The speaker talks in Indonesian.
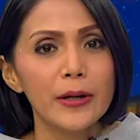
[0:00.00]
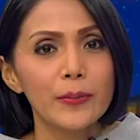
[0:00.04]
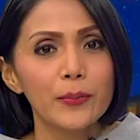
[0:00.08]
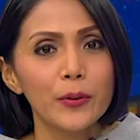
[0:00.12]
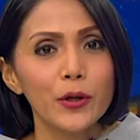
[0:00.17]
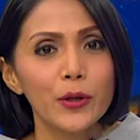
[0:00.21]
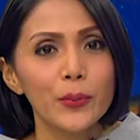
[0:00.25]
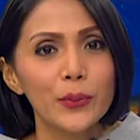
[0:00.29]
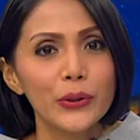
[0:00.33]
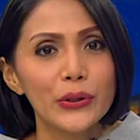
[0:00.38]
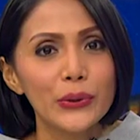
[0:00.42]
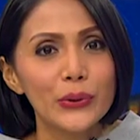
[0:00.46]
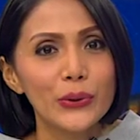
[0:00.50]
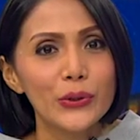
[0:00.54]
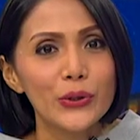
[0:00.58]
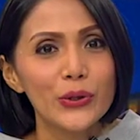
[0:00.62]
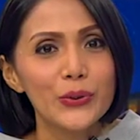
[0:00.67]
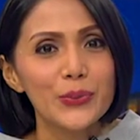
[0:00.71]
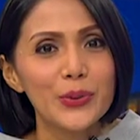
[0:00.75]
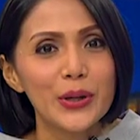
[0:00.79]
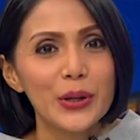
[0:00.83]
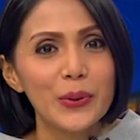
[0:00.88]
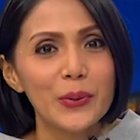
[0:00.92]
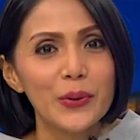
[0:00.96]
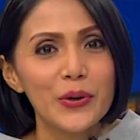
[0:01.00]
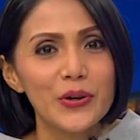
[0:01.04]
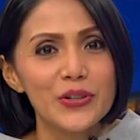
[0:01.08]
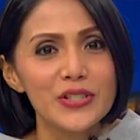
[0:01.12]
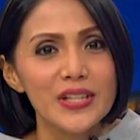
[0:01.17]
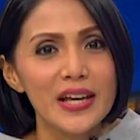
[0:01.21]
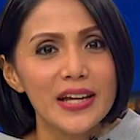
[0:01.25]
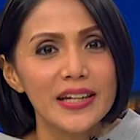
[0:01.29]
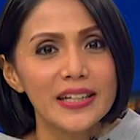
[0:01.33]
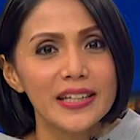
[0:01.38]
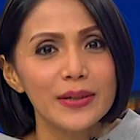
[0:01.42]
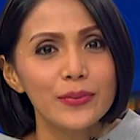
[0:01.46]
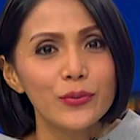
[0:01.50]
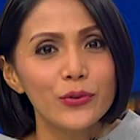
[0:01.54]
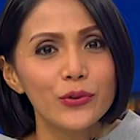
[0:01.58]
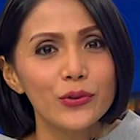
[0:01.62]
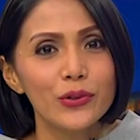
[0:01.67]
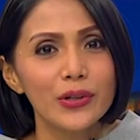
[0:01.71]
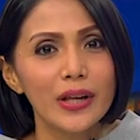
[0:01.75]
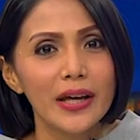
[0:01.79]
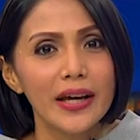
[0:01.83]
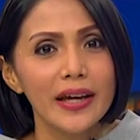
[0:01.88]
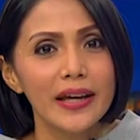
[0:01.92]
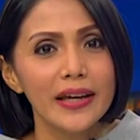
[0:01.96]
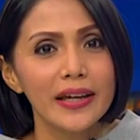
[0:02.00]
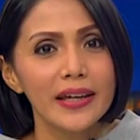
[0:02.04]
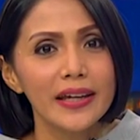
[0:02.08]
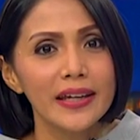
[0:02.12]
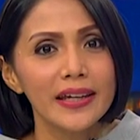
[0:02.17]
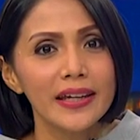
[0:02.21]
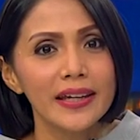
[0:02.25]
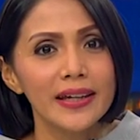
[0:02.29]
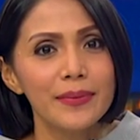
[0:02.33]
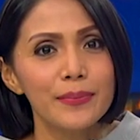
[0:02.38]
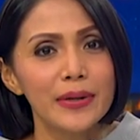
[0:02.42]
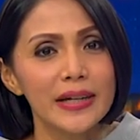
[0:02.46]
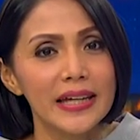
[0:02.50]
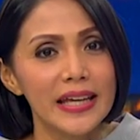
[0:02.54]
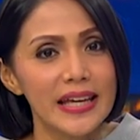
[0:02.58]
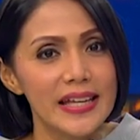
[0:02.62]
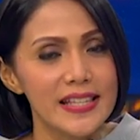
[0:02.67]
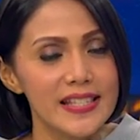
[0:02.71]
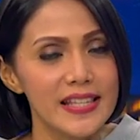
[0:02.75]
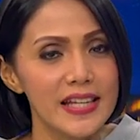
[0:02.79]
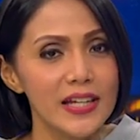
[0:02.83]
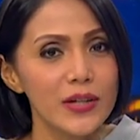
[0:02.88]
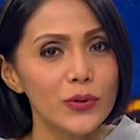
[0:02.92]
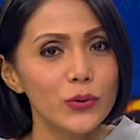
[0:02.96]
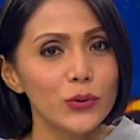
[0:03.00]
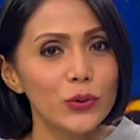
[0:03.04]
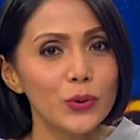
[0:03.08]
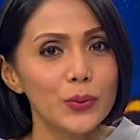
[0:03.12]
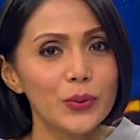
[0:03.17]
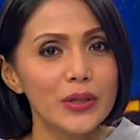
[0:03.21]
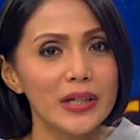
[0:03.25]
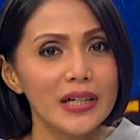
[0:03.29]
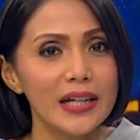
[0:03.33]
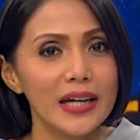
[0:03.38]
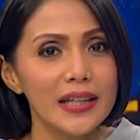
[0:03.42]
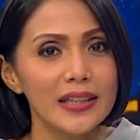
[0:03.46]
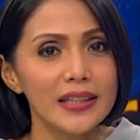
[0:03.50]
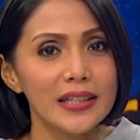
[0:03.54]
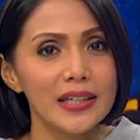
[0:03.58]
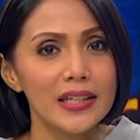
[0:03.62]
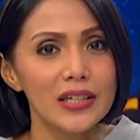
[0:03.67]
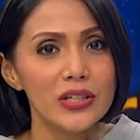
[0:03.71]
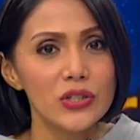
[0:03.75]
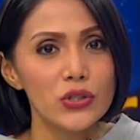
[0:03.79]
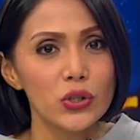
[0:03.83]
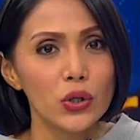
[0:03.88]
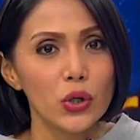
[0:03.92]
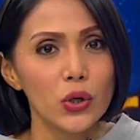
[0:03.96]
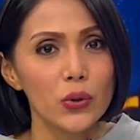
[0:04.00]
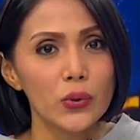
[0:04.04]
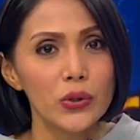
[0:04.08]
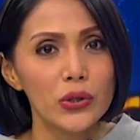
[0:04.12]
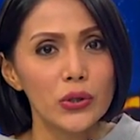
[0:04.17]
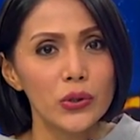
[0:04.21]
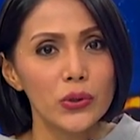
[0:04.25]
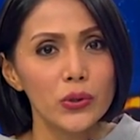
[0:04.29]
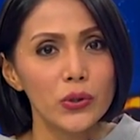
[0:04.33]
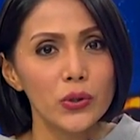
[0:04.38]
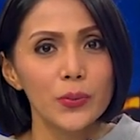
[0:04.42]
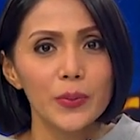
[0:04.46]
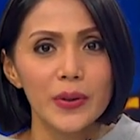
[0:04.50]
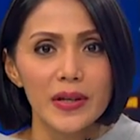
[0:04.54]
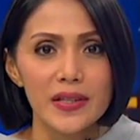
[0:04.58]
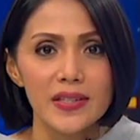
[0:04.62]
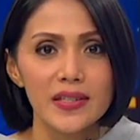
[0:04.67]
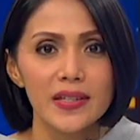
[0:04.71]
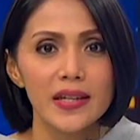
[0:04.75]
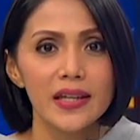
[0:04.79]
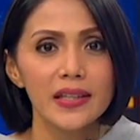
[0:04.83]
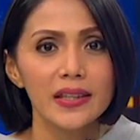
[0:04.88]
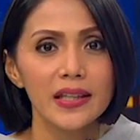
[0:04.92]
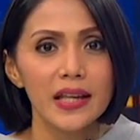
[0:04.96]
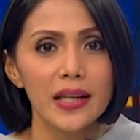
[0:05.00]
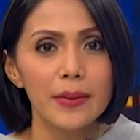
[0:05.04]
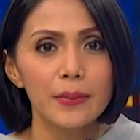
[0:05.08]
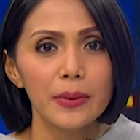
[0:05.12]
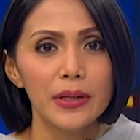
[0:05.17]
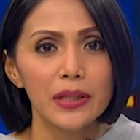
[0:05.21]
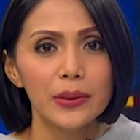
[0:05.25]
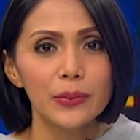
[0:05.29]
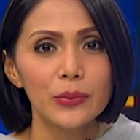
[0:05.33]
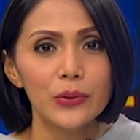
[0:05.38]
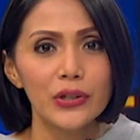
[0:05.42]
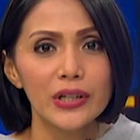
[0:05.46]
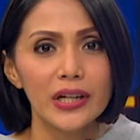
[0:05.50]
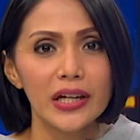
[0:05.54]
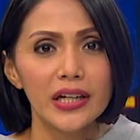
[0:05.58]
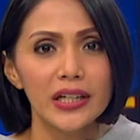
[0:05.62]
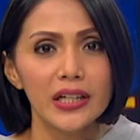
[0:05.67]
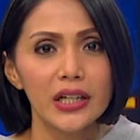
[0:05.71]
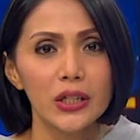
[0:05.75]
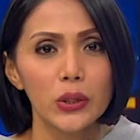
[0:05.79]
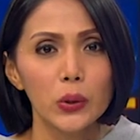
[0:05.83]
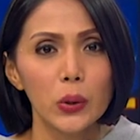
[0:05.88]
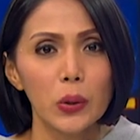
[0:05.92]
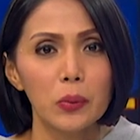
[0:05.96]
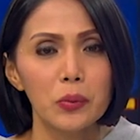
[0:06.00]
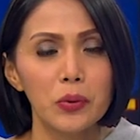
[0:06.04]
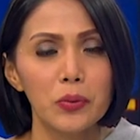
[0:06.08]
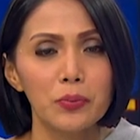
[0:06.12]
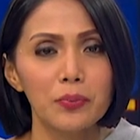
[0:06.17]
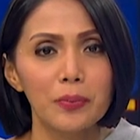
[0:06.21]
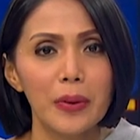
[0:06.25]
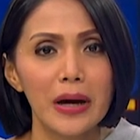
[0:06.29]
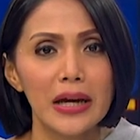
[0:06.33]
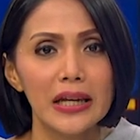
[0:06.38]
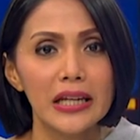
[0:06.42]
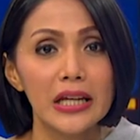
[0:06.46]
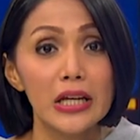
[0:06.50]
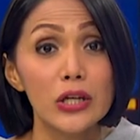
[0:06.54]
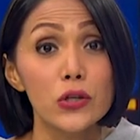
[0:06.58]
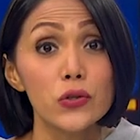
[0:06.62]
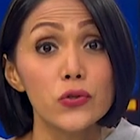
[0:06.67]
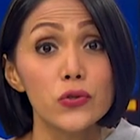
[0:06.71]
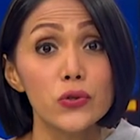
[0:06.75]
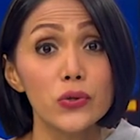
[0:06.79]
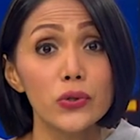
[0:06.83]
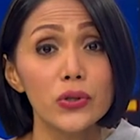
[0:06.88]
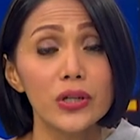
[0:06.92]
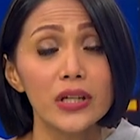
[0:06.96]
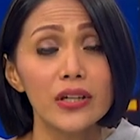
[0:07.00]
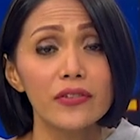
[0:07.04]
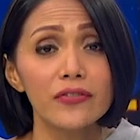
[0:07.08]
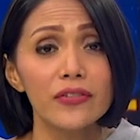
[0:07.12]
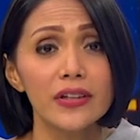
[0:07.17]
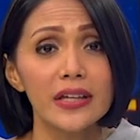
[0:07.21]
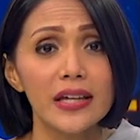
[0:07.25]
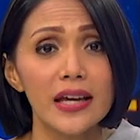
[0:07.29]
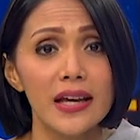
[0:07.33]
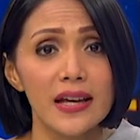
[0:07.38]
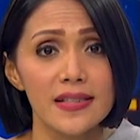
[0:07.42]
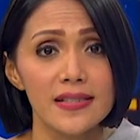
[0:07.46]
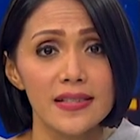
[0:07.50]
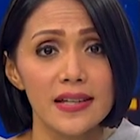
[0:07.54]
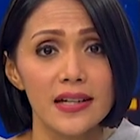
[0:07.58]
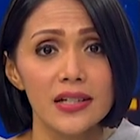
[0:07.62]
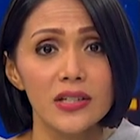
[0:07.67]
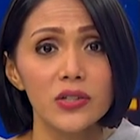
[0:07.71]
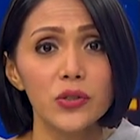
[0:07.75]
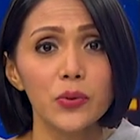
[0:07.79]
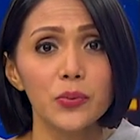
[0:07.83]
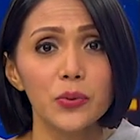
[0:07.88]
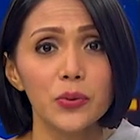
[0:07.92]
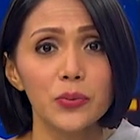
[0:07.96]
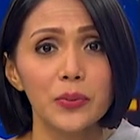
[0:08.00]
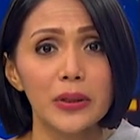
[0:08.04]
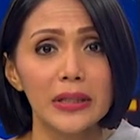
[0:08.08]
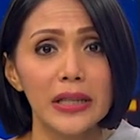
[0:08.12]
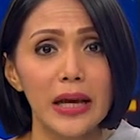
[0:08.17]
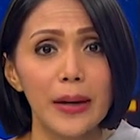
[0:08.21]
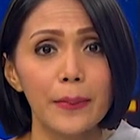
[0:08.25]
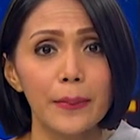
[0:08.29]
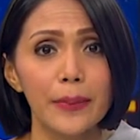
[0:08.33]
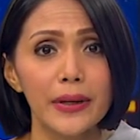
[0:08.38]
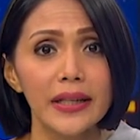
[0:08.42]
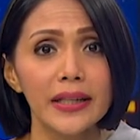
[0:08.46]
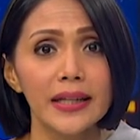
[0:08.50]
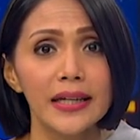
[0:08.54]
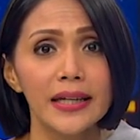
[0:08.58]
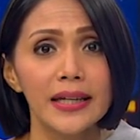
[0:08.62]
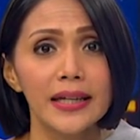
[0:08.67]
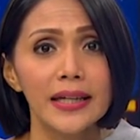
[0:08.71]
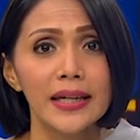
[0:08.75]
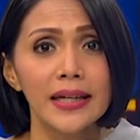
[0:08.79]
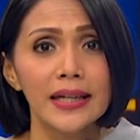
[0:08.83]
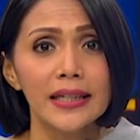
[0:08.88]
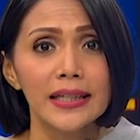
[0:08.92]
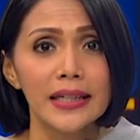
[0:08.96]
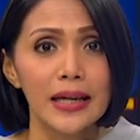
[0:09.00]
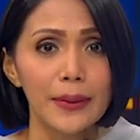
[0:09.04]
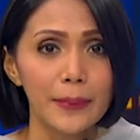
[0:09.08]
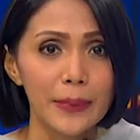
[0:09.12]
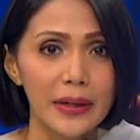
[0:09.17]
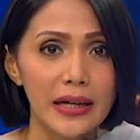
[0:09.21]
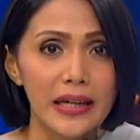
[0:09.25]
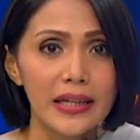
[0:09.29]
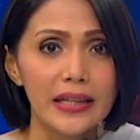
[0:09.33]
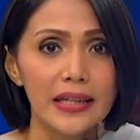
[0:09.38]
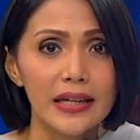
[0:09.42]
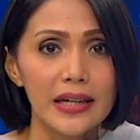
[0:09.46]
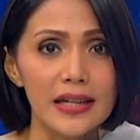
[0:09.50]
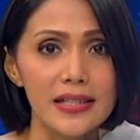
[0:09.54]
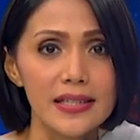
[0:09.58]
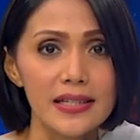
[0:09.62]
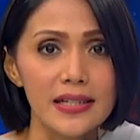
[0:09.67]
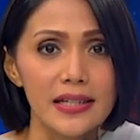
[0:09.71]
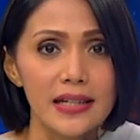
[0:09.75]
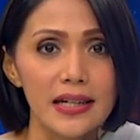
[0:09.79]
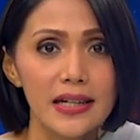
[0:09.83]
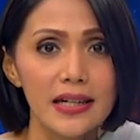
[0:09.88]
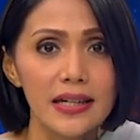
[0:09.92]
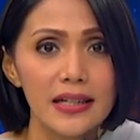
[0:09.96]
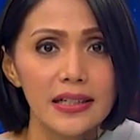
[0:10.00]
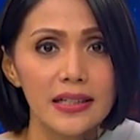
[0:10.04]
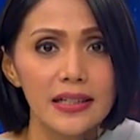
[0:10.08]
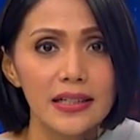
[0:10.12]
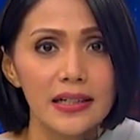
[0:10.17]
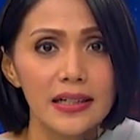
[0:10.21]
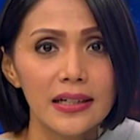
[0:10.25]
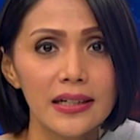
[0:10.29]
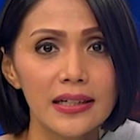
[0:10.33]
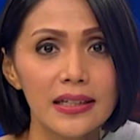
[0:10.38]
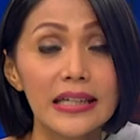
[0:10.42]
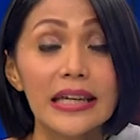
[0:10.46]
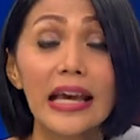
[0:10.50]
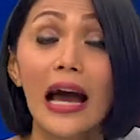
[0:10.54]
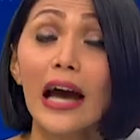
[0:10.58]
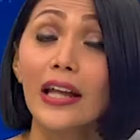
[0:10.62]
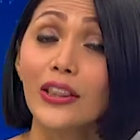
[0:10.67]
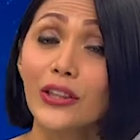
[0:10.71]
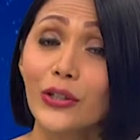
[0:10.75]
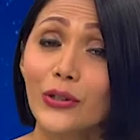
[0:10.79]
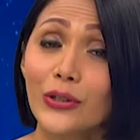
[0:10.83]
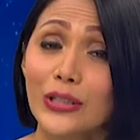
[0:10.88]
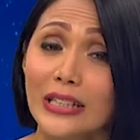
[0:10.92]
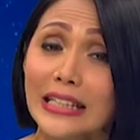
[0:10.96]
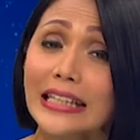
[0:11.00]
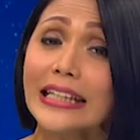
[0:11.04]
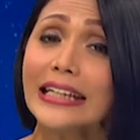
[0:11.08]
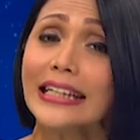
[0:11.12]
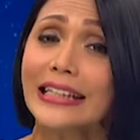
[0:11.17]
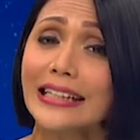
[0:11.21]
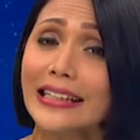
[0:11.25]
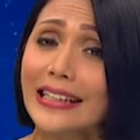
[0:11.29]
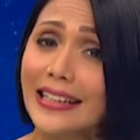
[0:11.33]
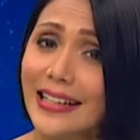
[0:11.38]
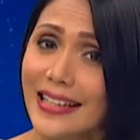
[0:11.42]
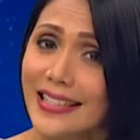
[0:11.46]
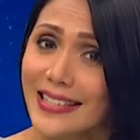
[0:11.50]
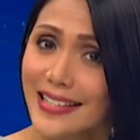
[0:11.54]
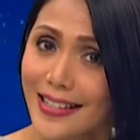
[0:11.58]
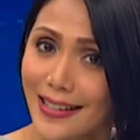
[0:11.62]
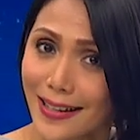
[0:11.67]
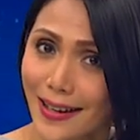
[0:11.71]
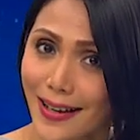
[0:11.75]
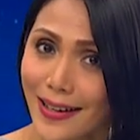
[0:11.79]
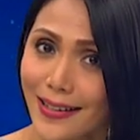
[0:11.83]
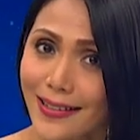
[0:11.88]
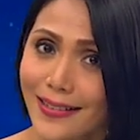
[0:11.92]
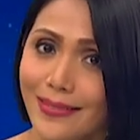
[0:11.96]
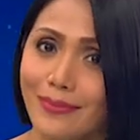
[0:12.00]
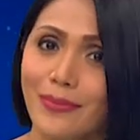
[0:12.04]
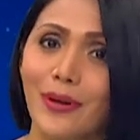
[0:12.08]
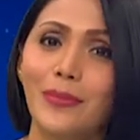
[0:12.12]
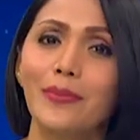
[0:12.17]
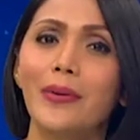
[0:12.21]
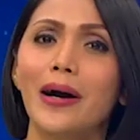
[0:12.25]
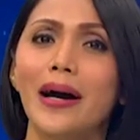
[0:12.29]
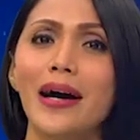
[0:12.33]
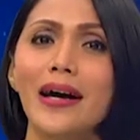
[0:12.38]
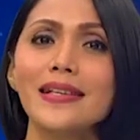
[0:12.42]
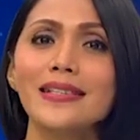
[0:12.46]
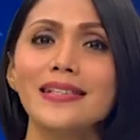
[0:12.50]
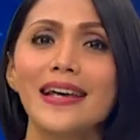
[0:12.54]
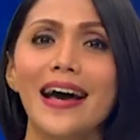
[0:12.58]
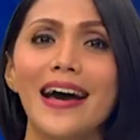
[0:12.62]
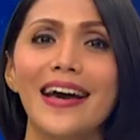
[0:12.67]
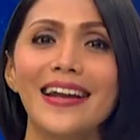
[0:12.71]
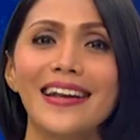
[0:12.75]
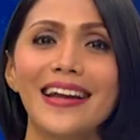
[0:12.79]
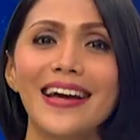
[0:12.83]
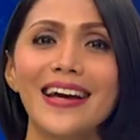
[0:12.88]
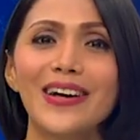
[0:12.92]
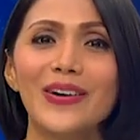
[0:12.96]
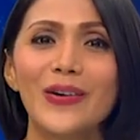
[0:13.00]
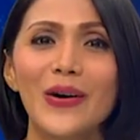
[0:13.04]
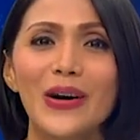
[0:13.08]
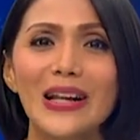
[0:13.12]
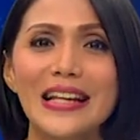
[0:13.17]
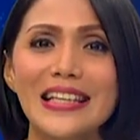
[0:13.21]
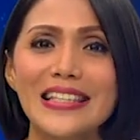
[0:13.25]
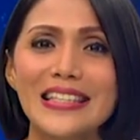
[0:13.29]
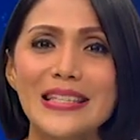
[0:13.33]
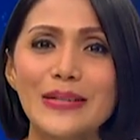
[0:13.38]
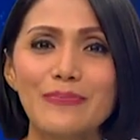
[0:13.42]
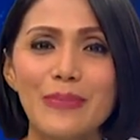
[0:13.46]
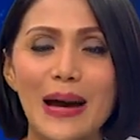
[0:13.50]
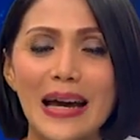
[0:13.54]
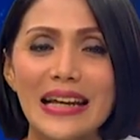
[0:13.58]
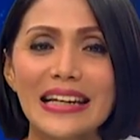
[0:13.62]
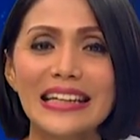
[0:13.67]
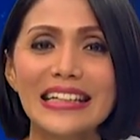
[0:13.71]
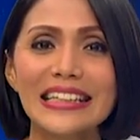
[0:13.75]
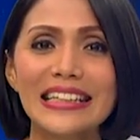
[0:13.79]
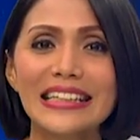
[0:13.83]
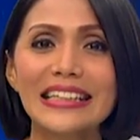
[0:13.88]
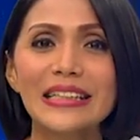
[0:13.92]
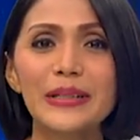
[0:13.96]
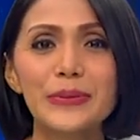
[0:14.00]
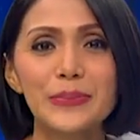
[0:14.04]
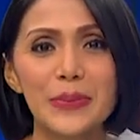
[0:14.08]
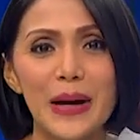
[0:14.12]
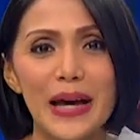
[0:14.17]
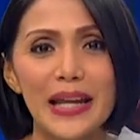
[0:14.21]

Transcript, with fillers: Parpol pendukung Prabowo Sandi mulai bergeser untuk mendekati Joko Widodo. Presiden telah bertemu dengan Ketua Umum PAN Zulkifli Hasan 24 April yang mengindikasikan di atau diindikasikan membahas arah koalisi PAN ke